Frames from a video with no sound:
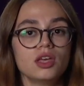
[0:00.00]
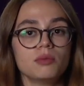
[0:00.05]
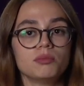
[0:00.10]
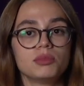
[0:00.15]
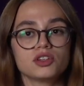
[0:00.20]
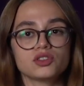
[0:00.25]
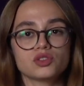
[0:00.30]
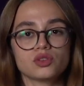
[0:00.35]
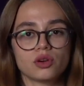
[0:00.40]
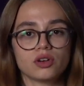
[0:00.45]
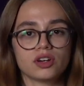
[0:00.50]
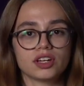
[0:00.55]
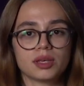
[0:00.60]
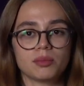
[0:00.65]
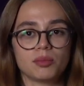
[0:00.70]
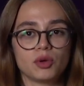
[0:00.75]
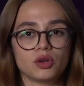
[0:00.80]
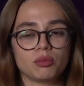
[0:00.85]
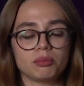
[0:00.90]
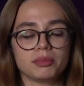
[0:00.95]
Bir sonraki
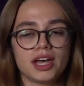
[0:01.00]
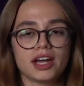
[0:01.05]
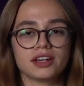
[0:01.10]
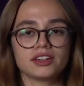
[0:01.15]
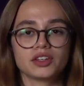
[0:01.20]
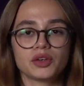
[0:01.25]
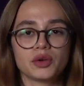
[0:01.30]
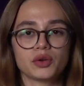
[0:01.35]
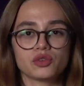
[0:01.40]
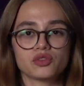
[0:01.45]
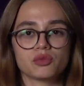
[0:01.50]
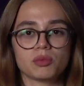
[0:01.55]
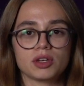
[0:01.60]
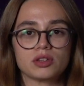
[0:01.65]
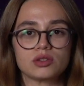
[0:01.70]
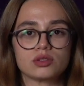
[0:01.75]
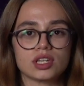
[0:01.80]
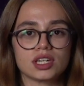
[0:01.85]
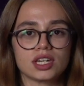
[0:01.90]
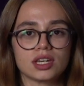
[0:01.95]
bölümlerde görüşmek
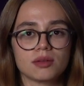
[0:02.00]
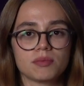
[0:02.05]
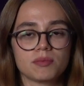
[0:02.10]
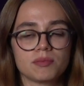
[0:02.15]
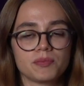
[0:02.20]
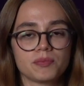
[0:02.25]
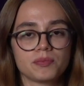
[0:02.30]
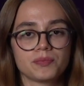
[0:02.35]
üzere.